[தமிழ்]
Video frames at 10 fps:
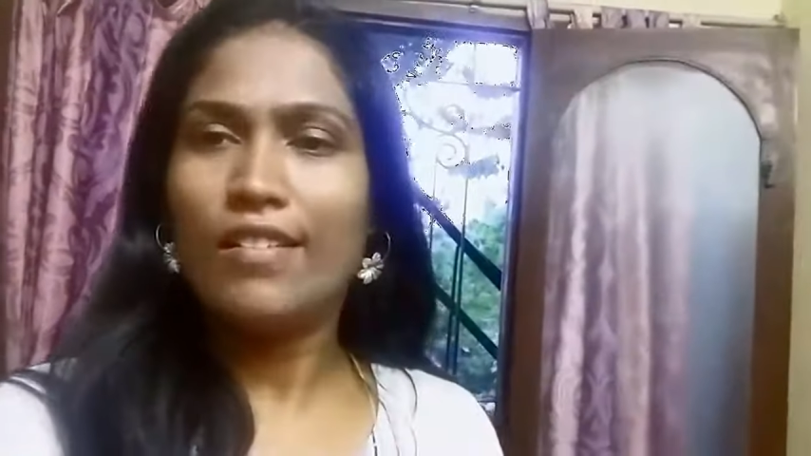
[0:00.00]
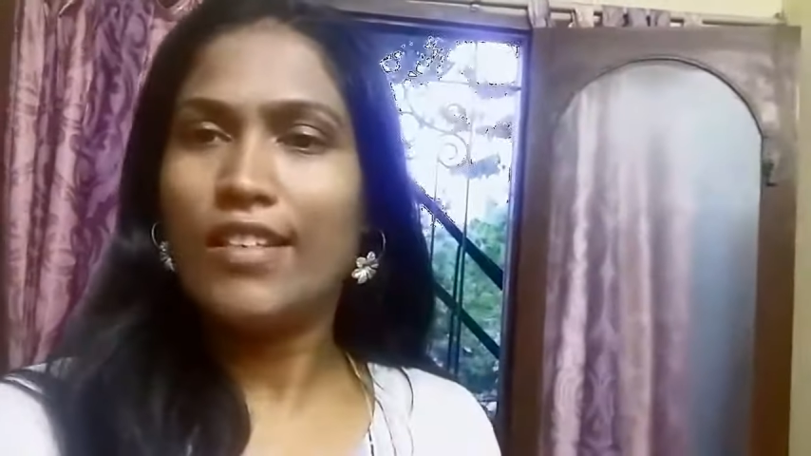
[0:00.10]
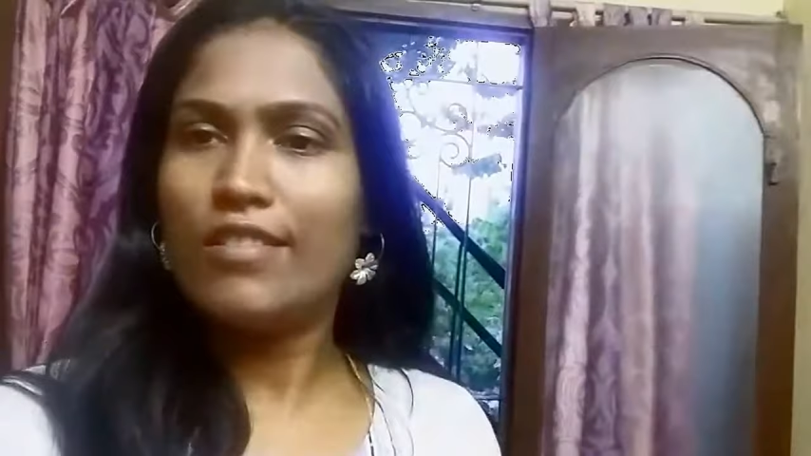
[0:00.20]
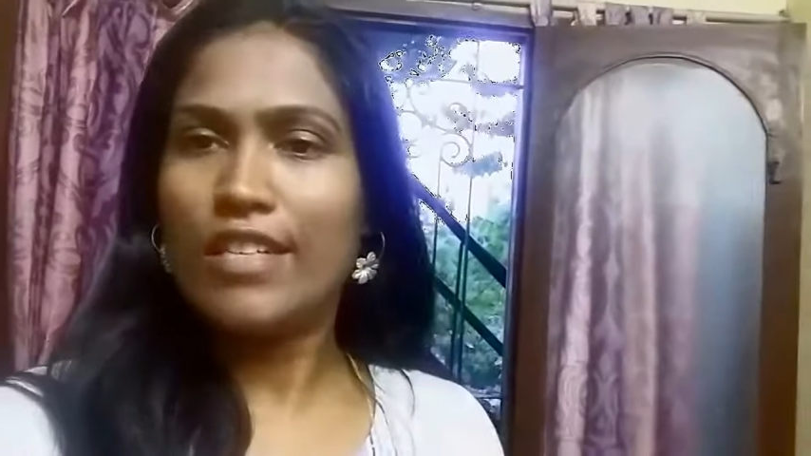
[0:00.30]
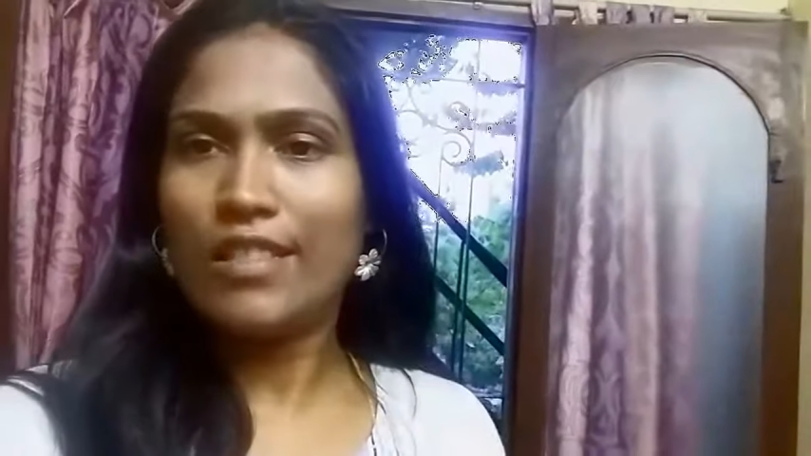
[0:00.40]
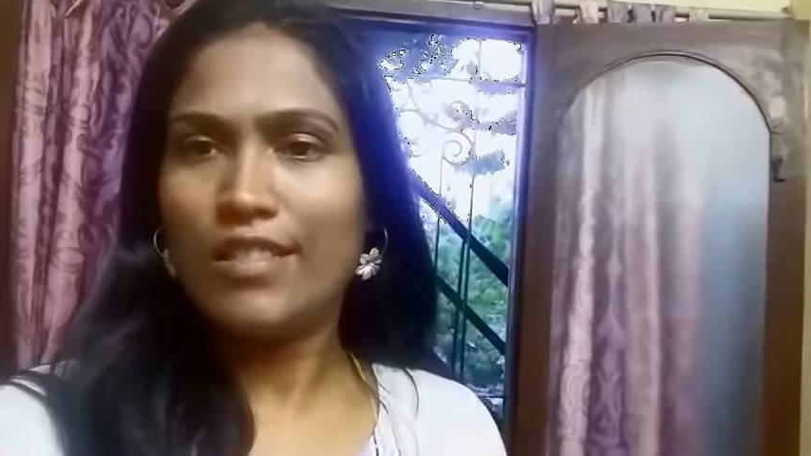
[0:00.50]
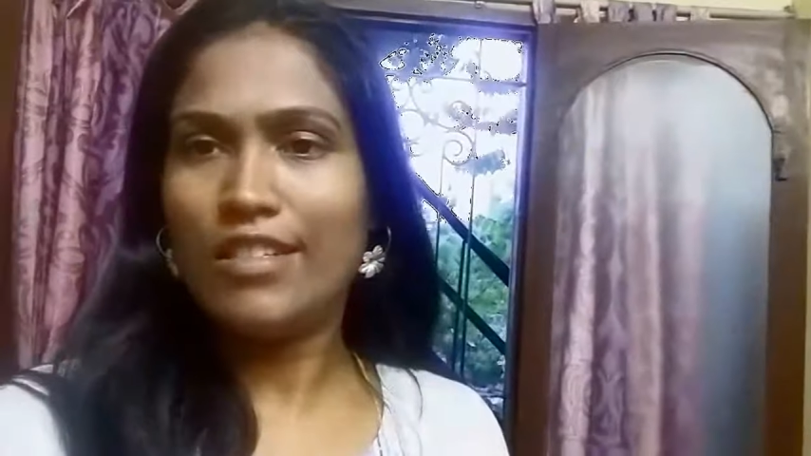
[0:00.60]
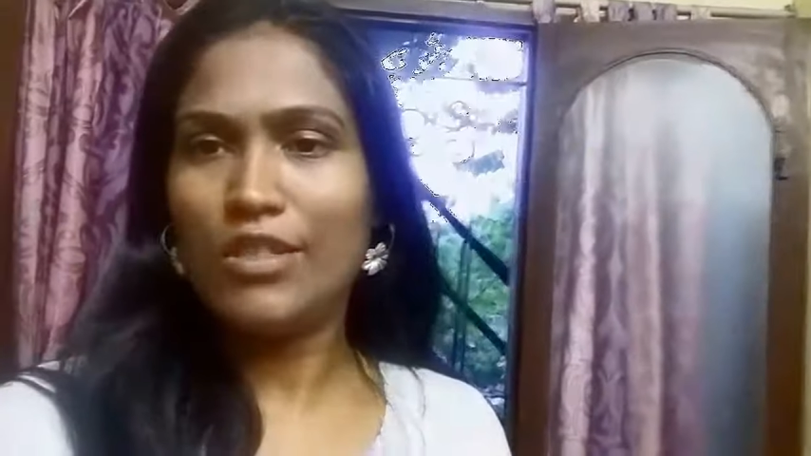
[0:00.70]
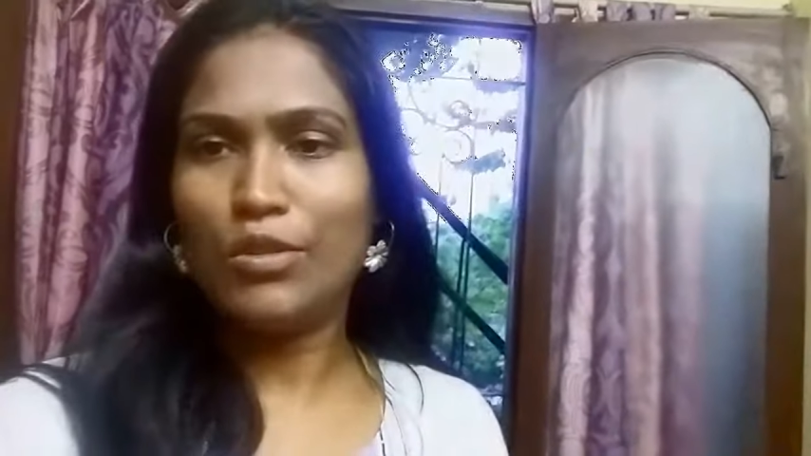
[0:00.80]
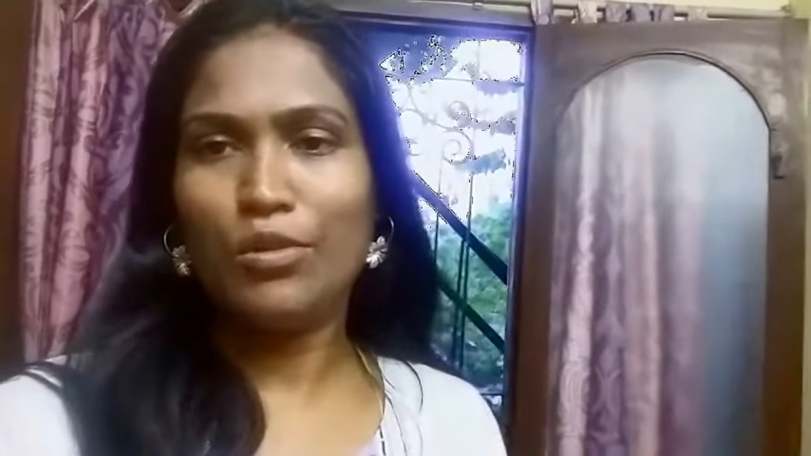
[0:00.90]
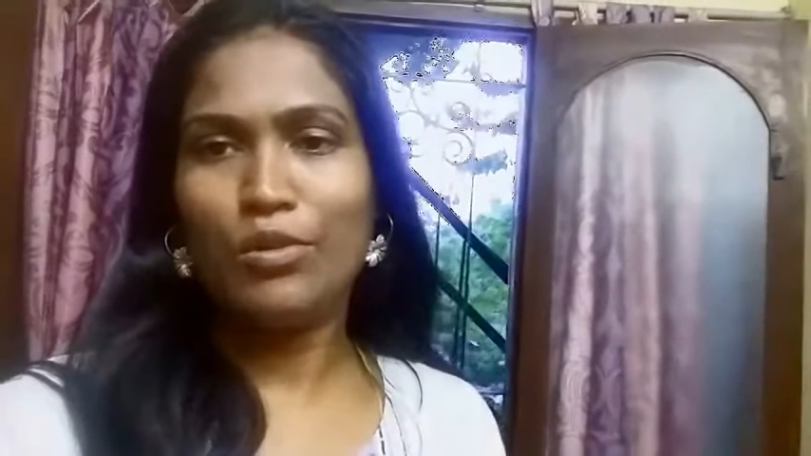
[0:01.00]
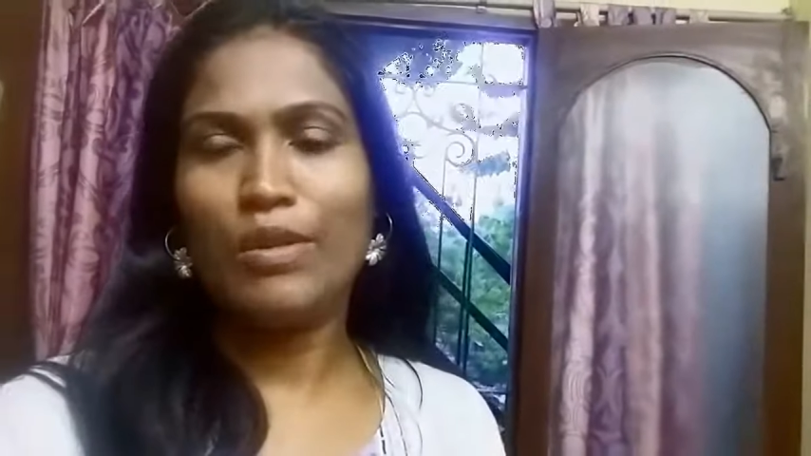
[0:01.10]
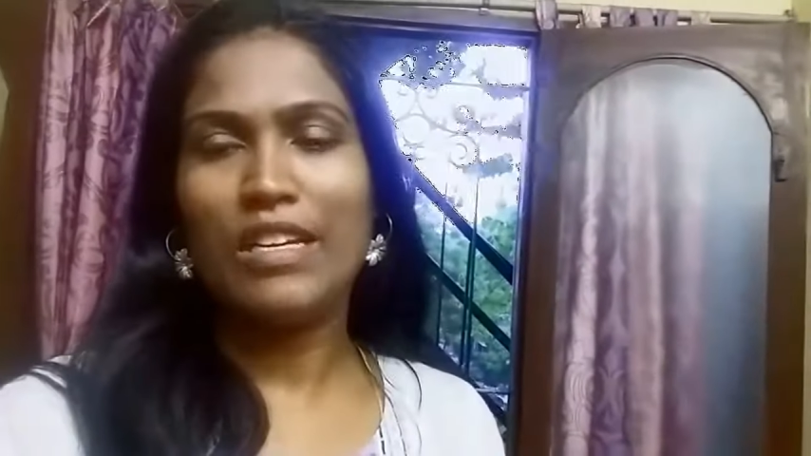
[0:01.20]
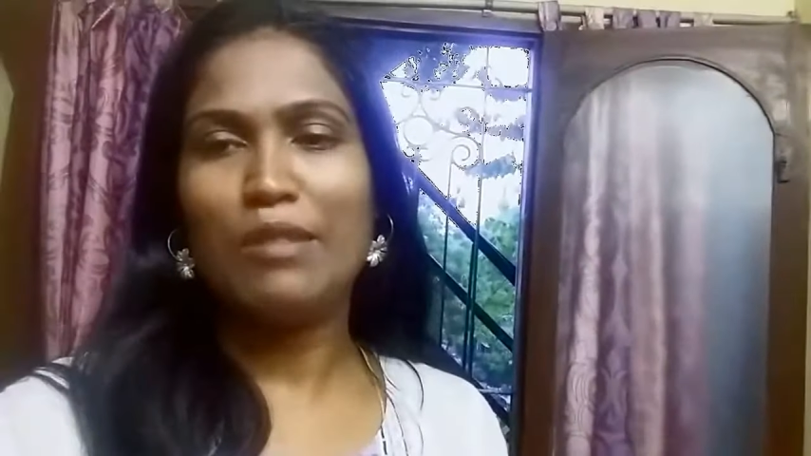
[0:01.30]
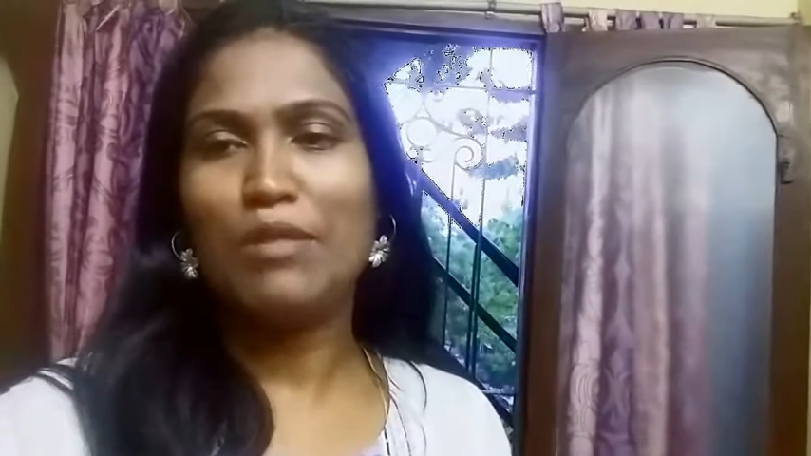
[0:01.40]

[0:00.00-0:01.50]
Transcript: அதாவது ரத்த சோர்வை